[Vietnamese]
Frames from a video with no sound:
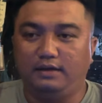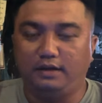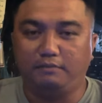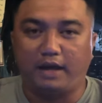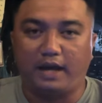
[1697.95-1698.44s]

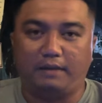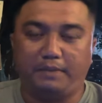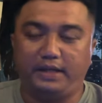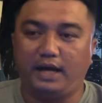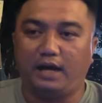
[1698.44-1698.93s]
nhưng mà
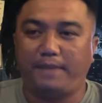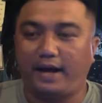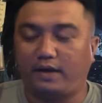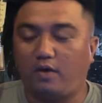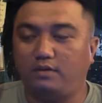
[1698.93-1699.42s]
bây giờ bà
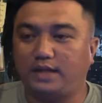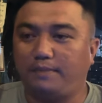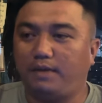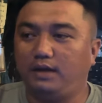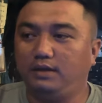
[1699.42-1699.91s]
con ta
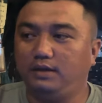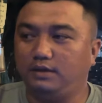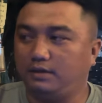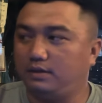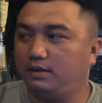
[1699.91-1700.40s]
mới
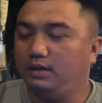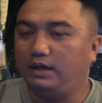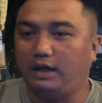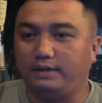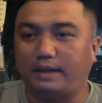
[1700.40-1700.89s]
vừa
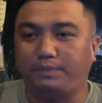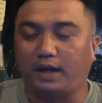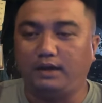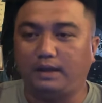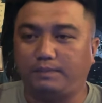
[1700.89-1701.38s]
à, chập
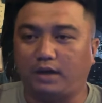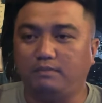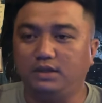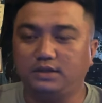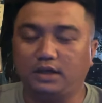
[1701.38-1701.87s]
chững chập chững
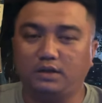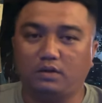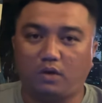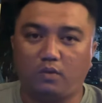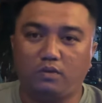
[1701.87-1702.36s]
bước chân vô
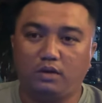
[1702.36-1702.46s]
tu